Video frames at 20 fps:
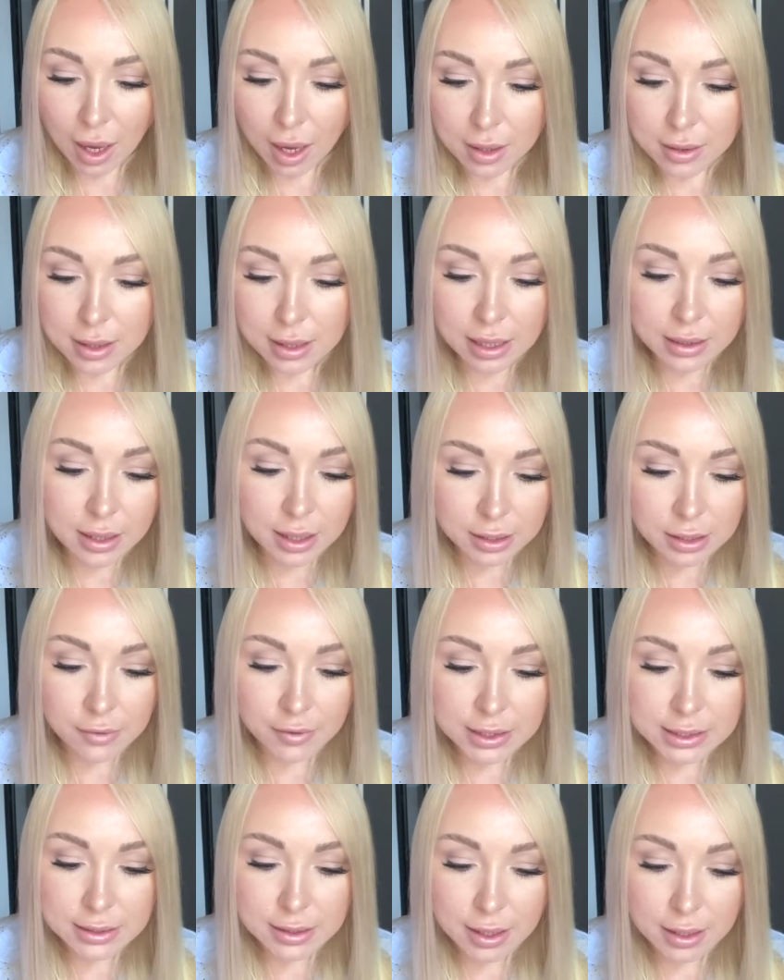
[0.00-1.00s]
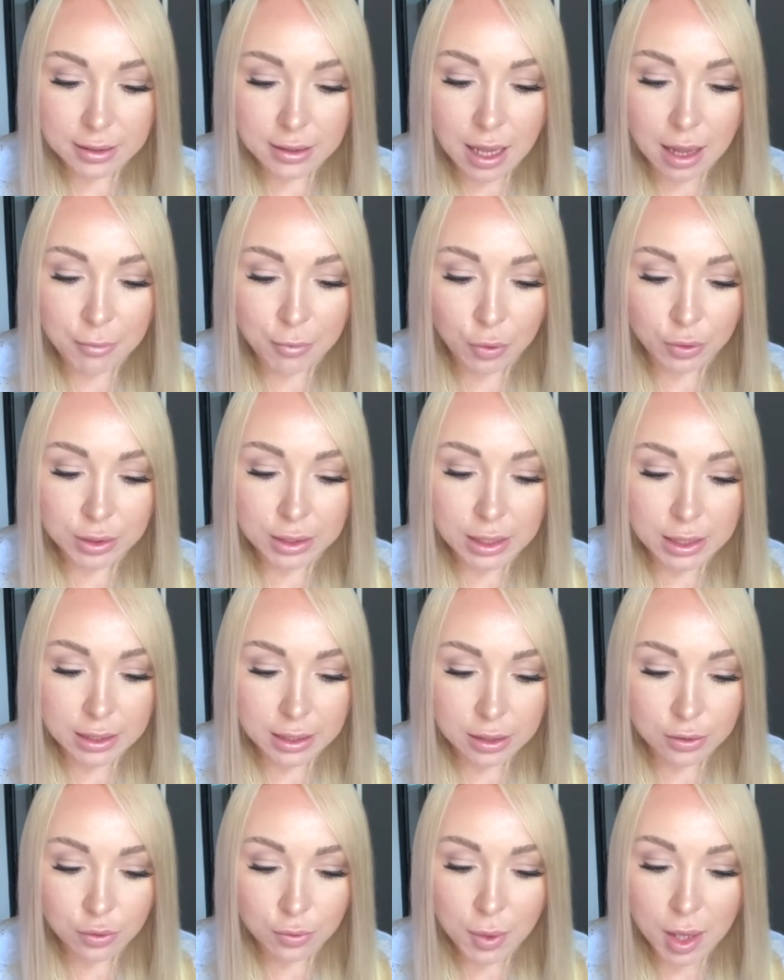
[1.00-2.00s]
Никаких новостей там он или
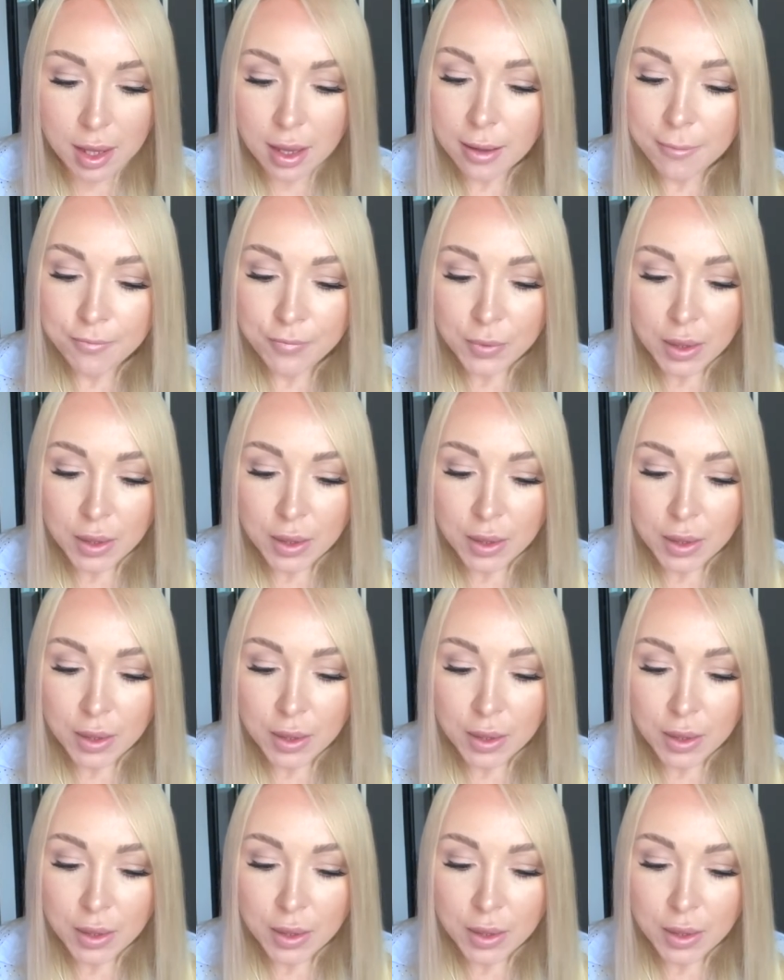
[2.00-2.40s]
нет у меня.